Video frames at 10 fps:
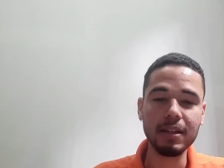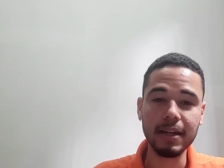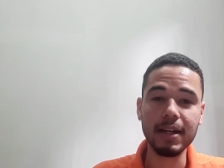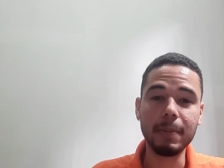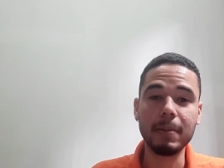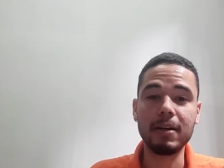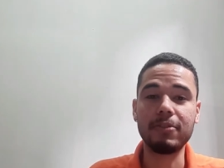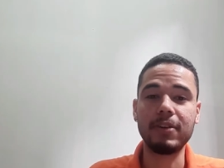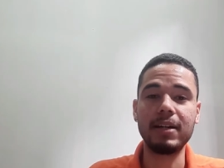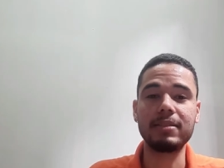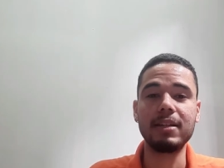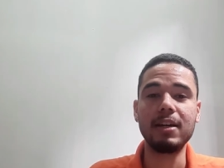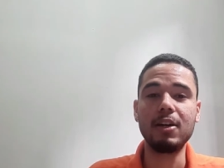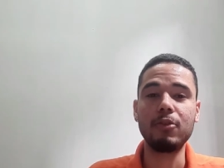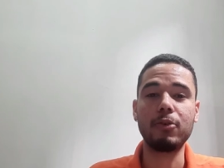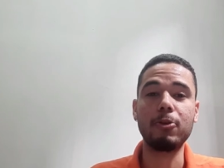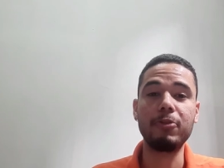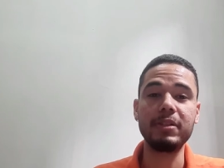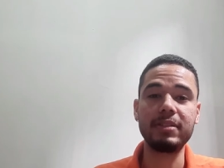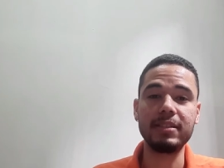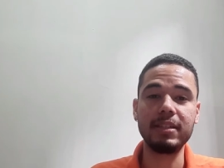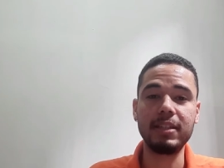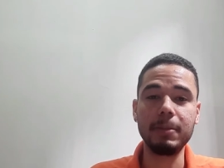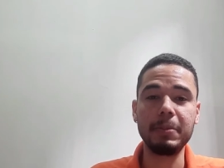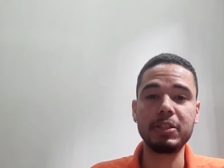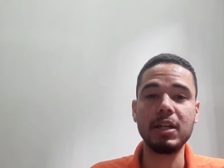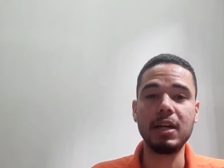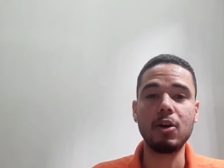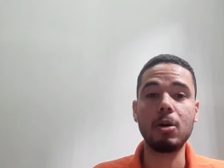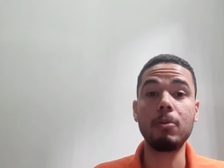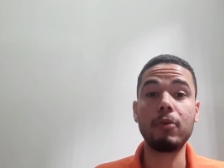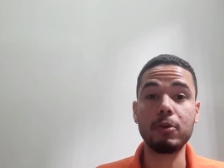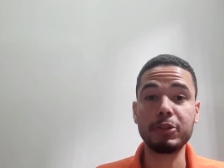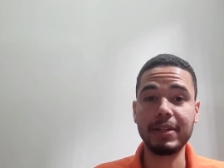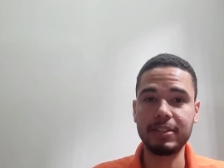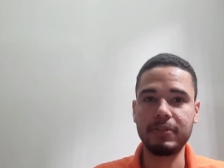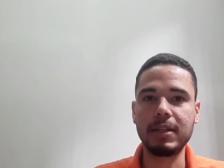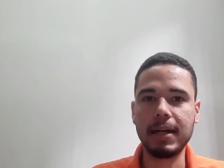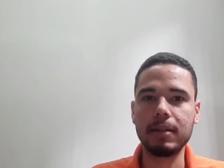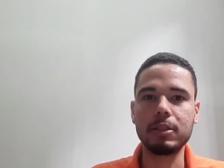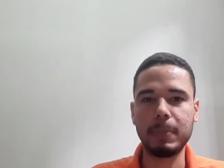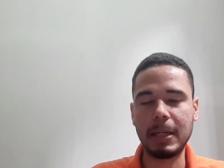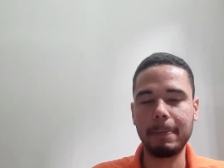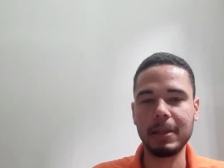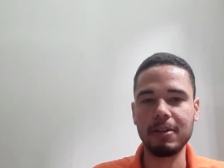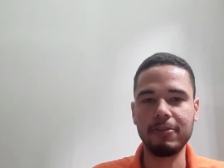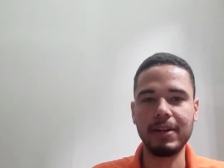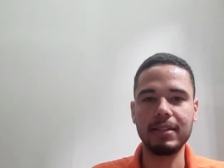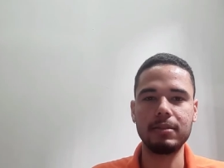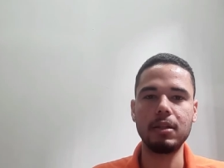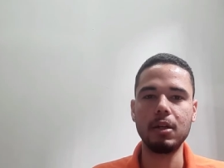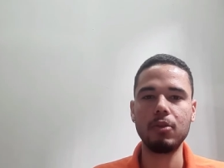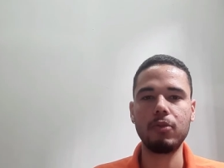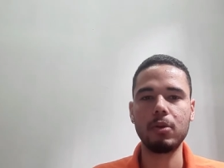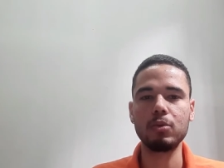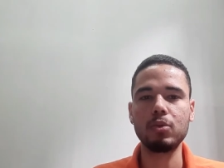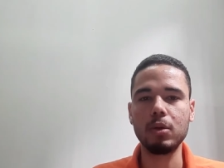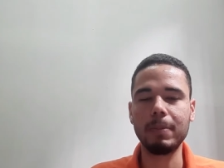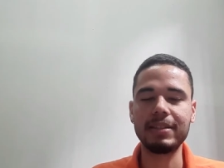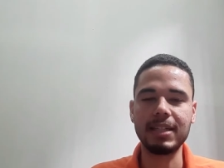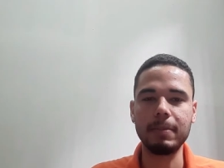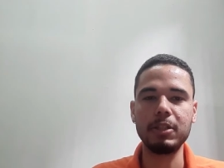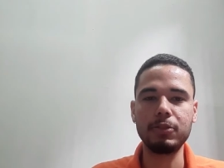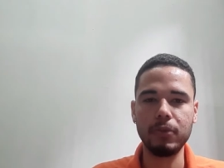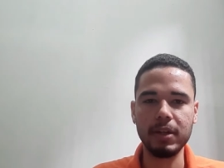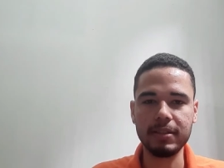E aí na primeira fase foram 26 equipes, como foram os classificados para a primeira fase? Foram basicamente foi